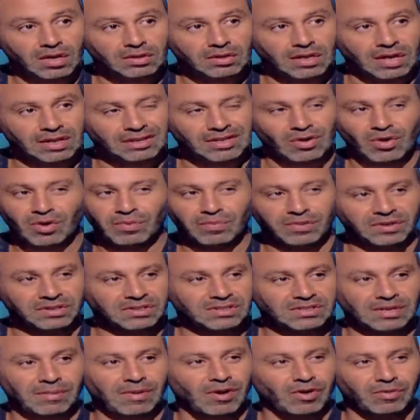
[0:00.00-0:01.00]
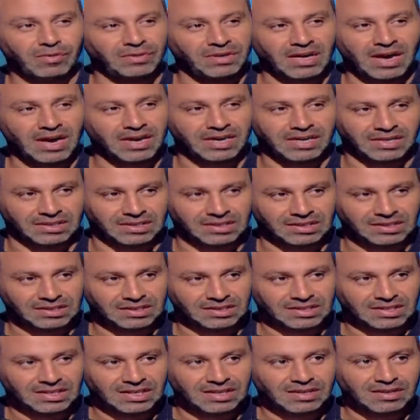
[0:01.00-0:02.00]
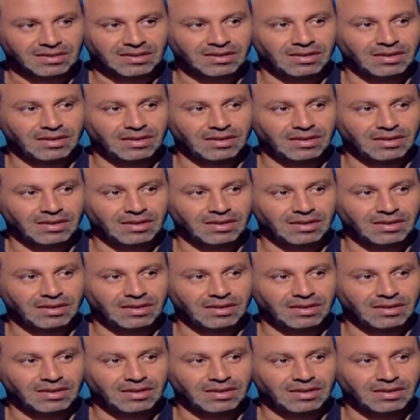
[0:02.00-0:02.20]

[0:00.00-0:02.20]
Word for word: 43 47 حاجه كده اه